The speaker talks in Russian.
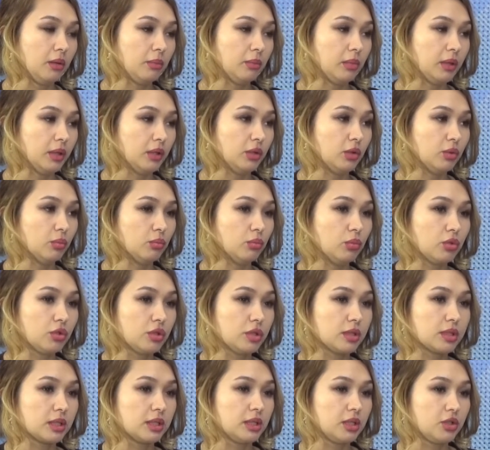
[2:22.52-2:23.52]
Поэтому
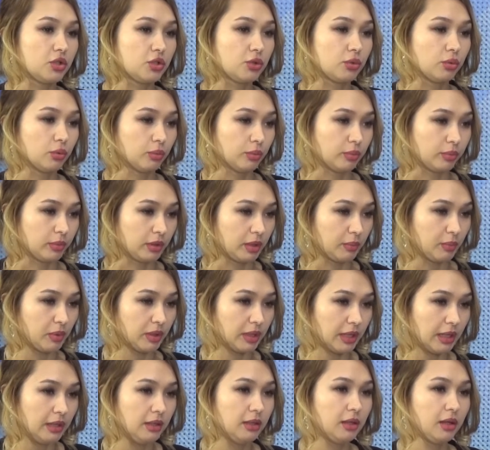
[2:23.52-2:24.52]
можно сказать, что
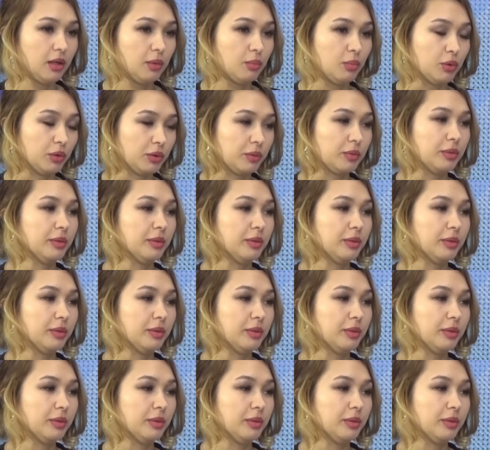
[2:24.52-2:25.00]
капитальный ремонт